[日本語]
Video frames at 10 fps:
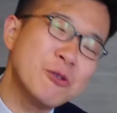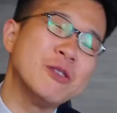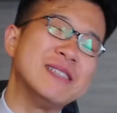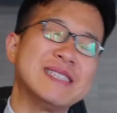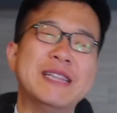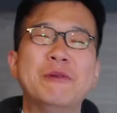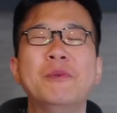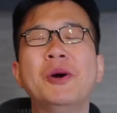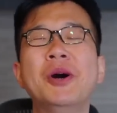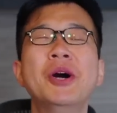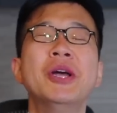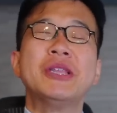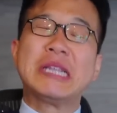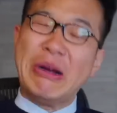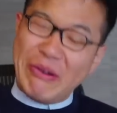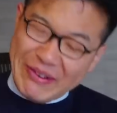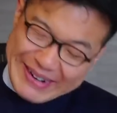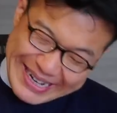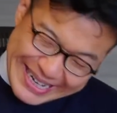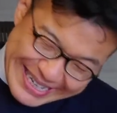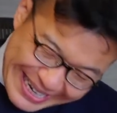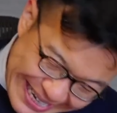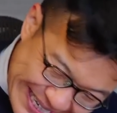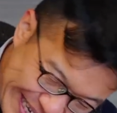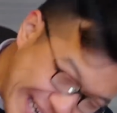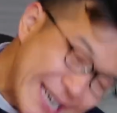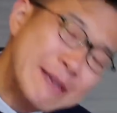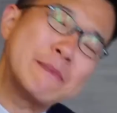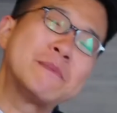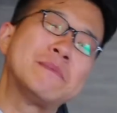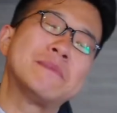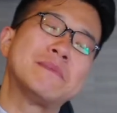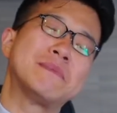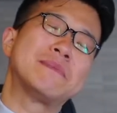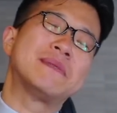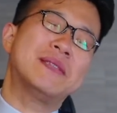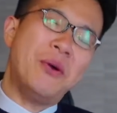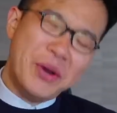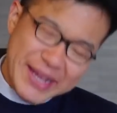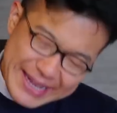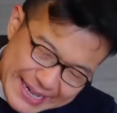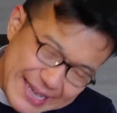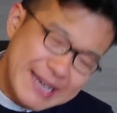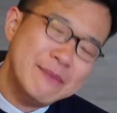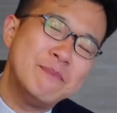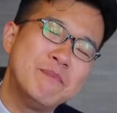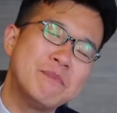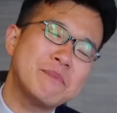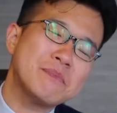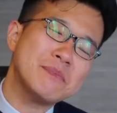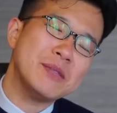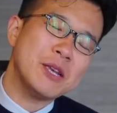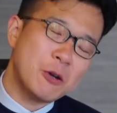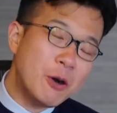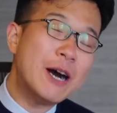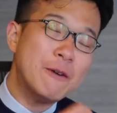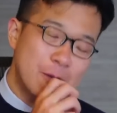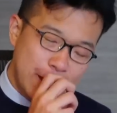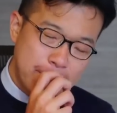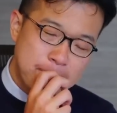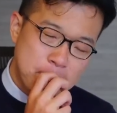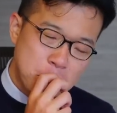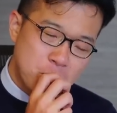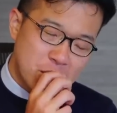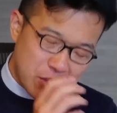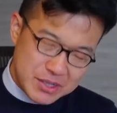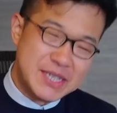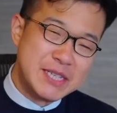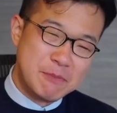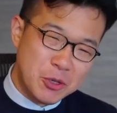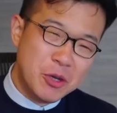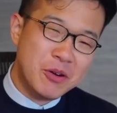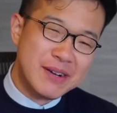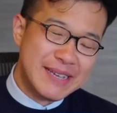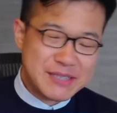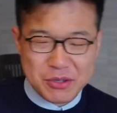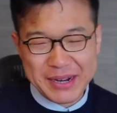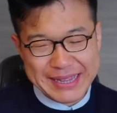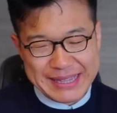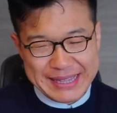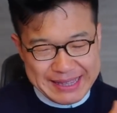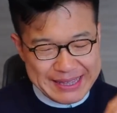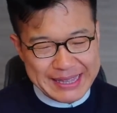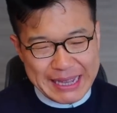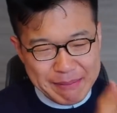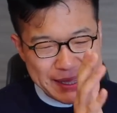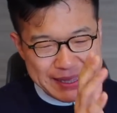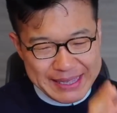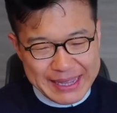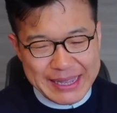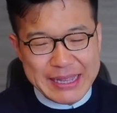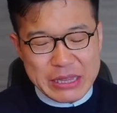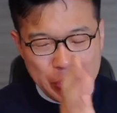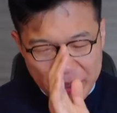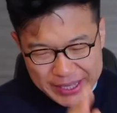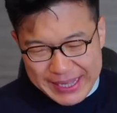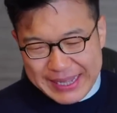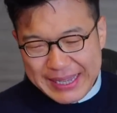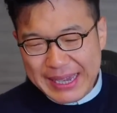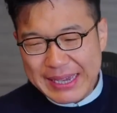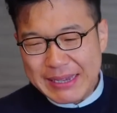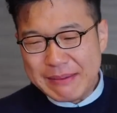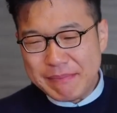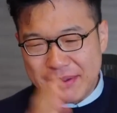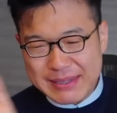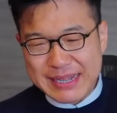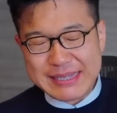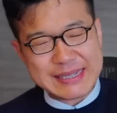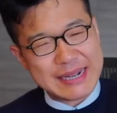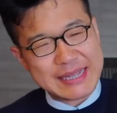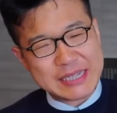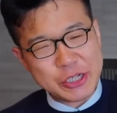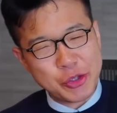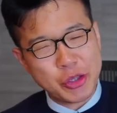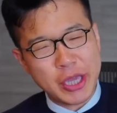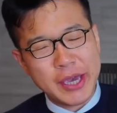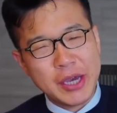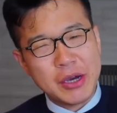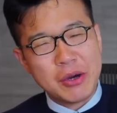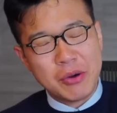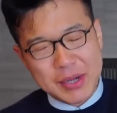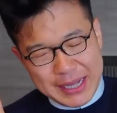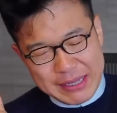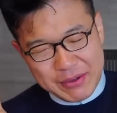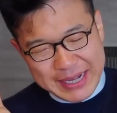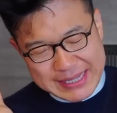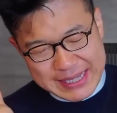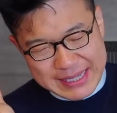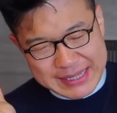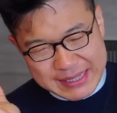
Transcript: ことですけども、どれだけどれだけご飯をね、美味しいものをレストランに行って食べて、どれだけ分割された仕事でお金を稼ぎ